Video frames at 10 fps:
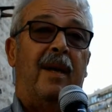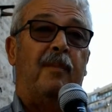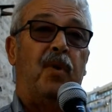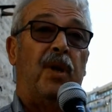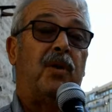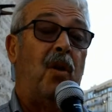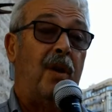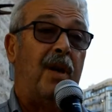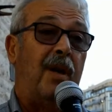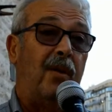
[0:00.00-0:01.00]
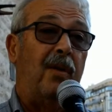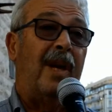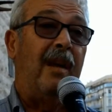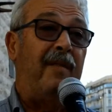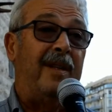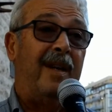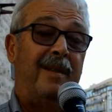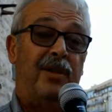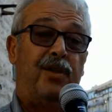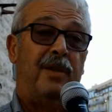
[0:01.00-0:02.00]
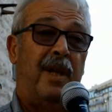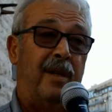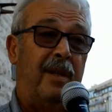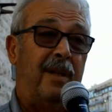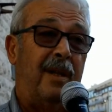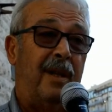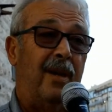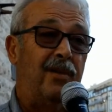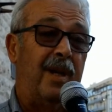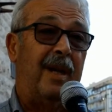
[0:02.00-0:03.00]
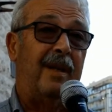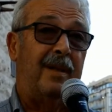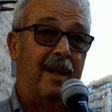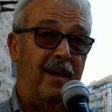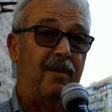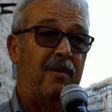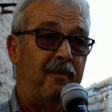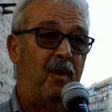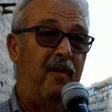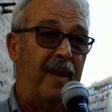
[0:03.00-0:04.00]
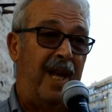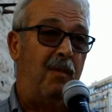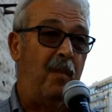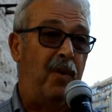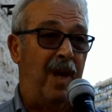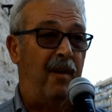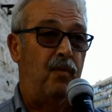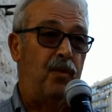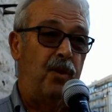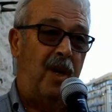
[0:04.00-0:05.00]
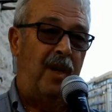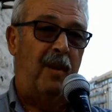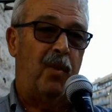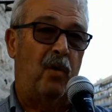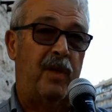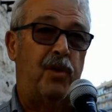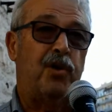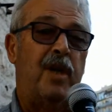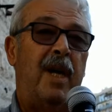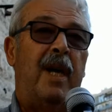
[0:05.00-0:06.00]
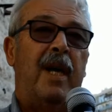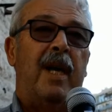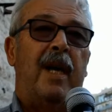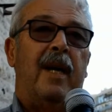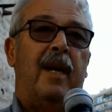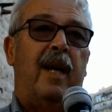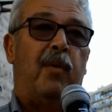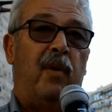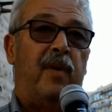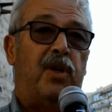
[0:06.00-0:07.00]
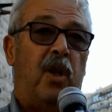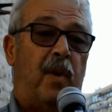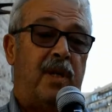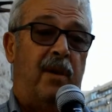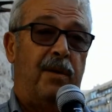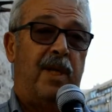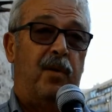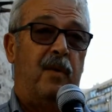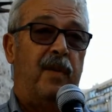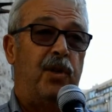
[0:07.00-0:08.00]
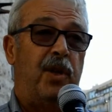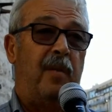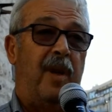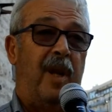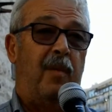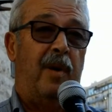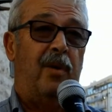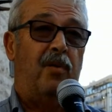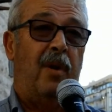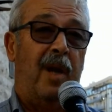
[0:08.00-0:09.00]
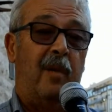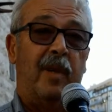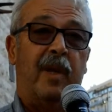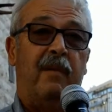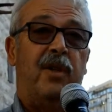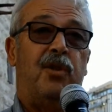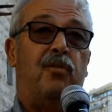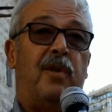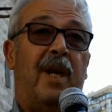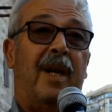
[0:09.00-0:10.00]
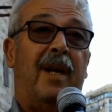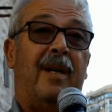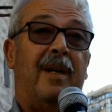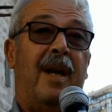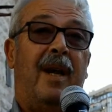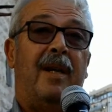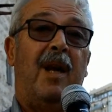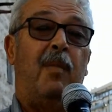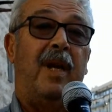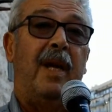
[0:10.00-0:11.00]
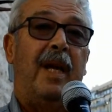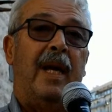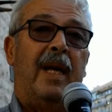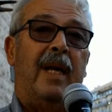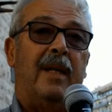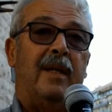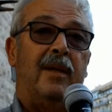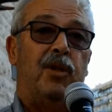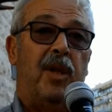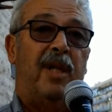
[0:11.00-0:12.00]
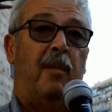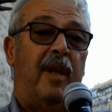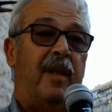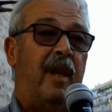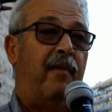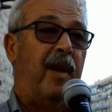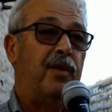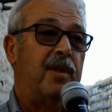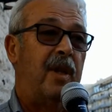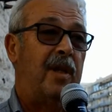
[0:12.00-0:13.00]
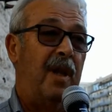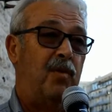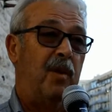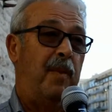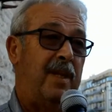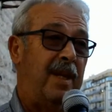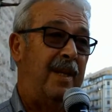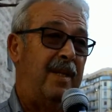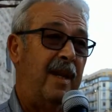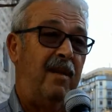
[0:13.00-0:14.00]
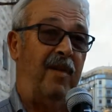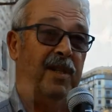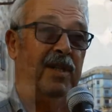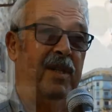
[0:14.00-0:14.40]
poi toccano la vita dei cittadini. Allora, eh, ecco, qui veniamo poi alla funzione delle province. Le province, questa nostra provincia in maniera particolare, perché è vissuta anche, anche da me, eh, certamente ha fatto sentire la sua presenza attraverso i